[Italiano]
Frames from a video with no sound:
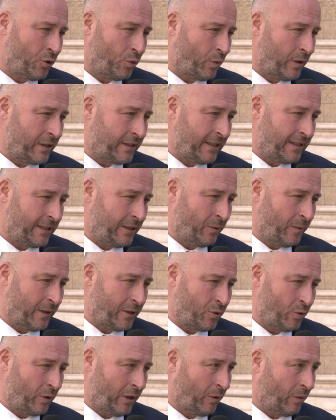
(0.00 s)
su questa
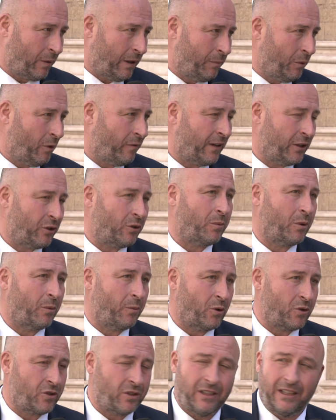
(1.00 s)
situazione qua, abbiamo fatto
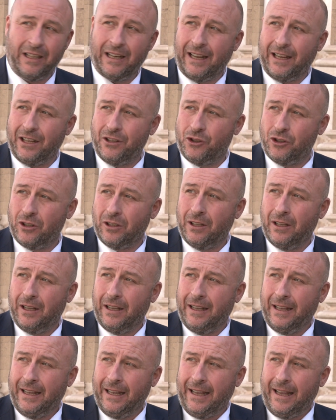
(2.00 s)
proposte di legge.
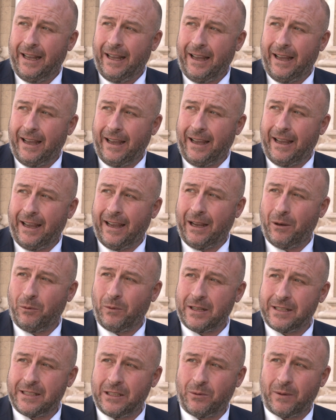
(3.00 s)
È
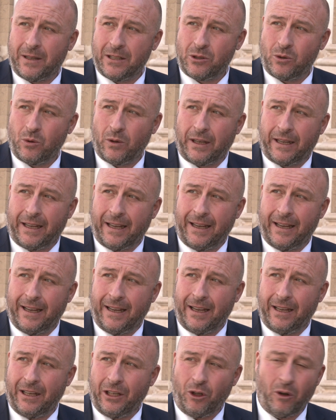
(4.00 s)
una situazione
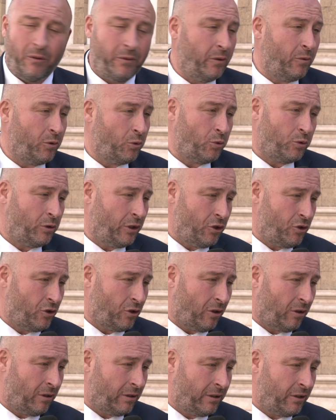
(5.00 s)
che io vivo tutti i
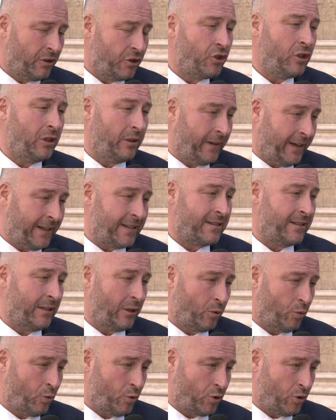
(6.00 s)
giorni, ci deve essere
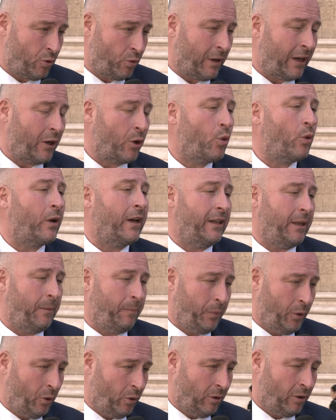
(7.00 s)
inclusione ancora di
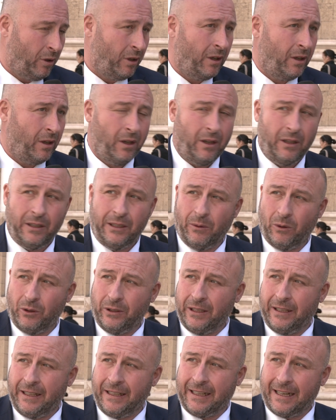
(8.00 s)
più. Devo
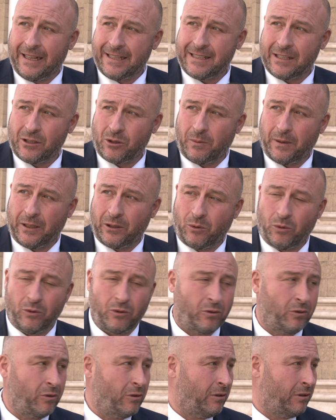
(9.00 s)
dire ringrazio
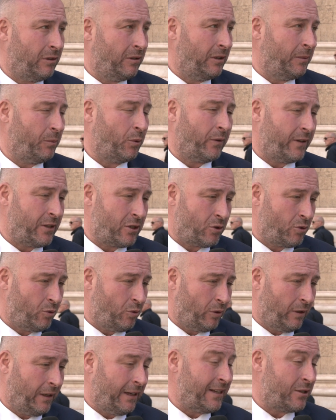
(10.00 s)
soprattutto i
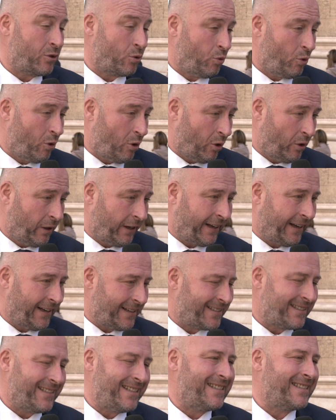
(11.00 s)
professori, le scuole che
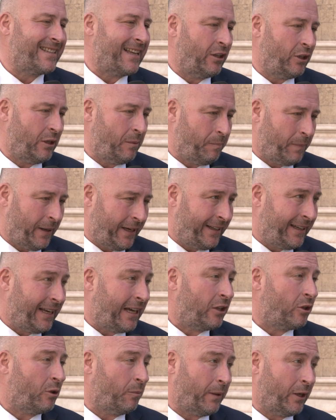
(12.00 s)
si stanno
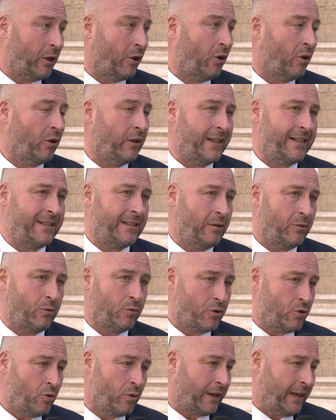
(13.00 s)
impegnando, però
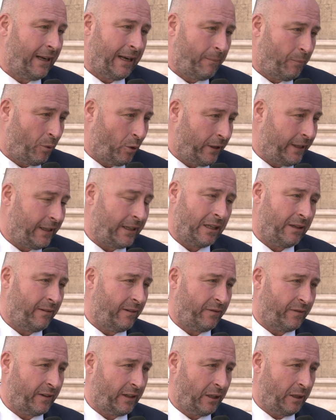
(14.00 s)
l'istituzione che la politica deve
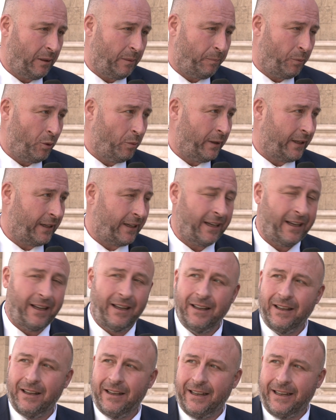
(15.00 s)
fare di più perché
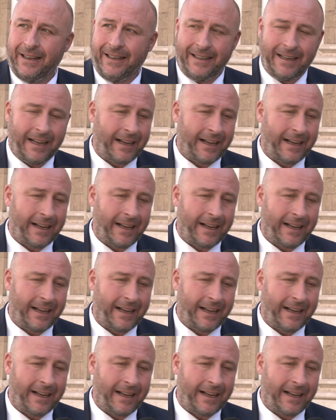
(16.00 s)
i